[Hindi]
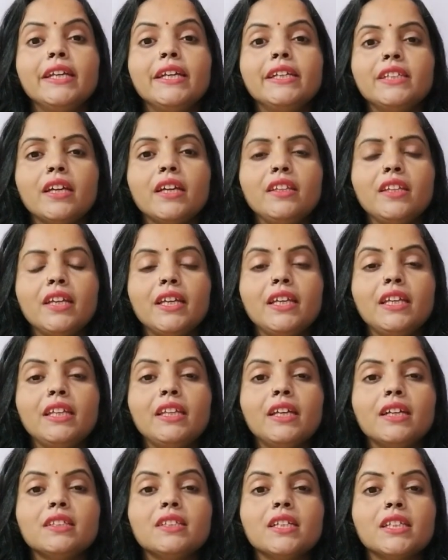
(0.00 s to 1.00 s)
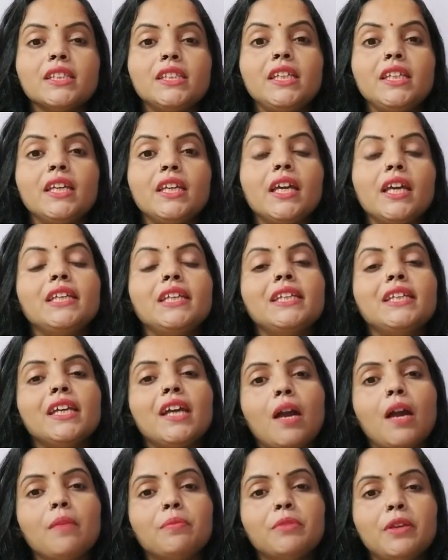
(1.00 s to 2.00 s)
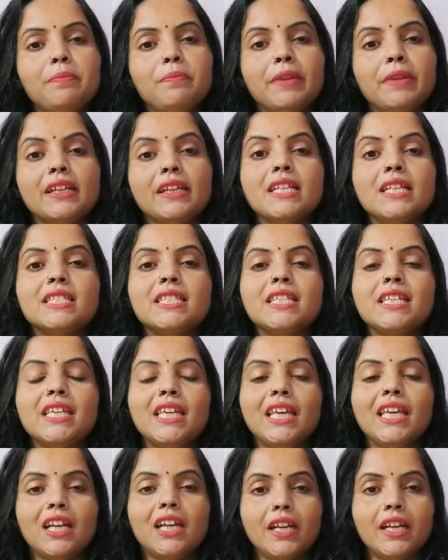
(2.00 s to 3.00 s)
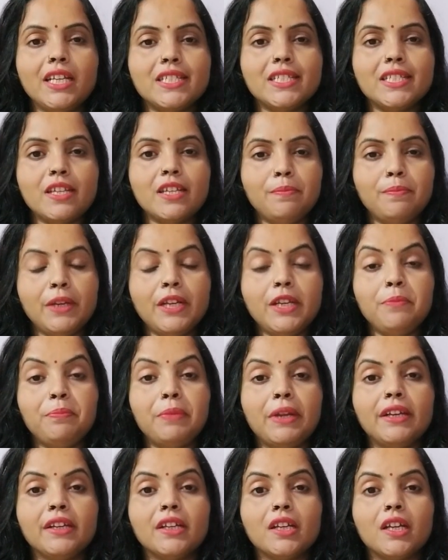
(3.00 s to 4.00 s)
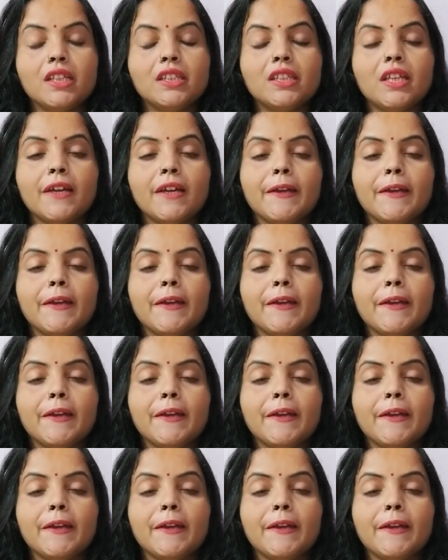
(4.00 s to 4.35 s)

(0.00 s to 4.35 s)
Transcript: या नहीं रख सकती हैं ये आपकी प्रेगनेंसी की कंडीशन पे डिपेंड करता